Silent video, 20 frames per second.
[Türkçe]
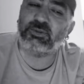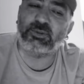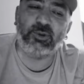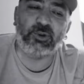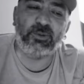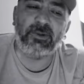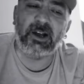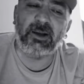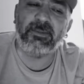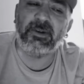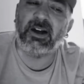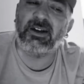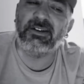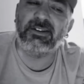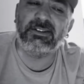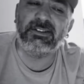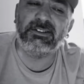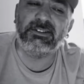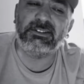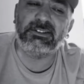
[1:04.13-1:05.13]
durma
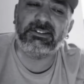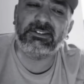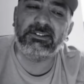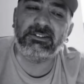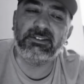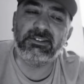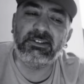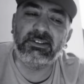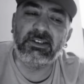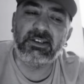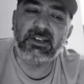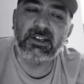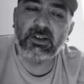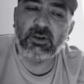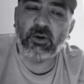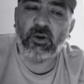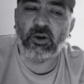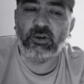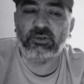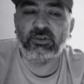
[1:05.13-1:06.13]
bağır.
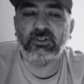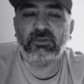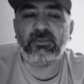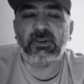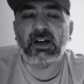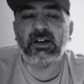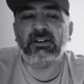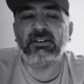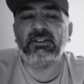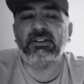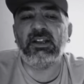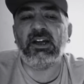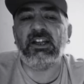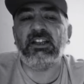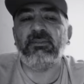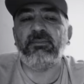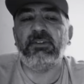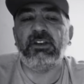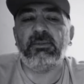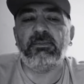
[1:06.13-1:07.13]
Onun
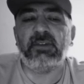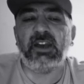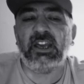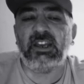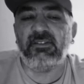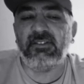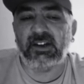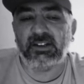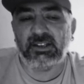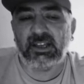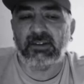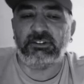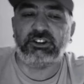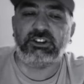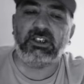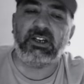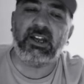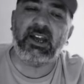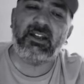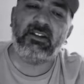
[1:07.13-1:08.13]
bağından bir meyve
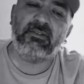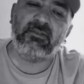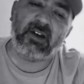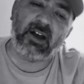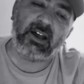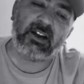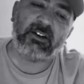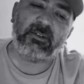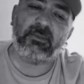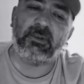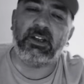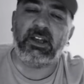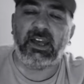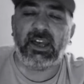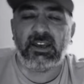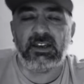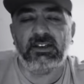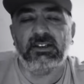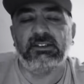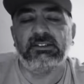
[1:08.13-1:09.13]
devşiren var mı
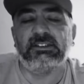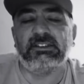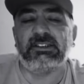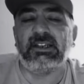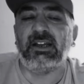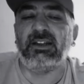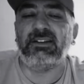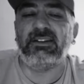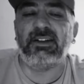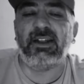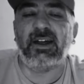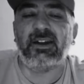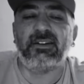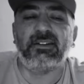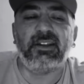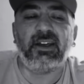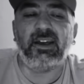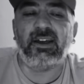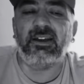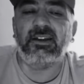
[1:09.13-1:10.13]
ey
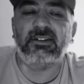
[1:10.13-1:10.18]
insanlar de.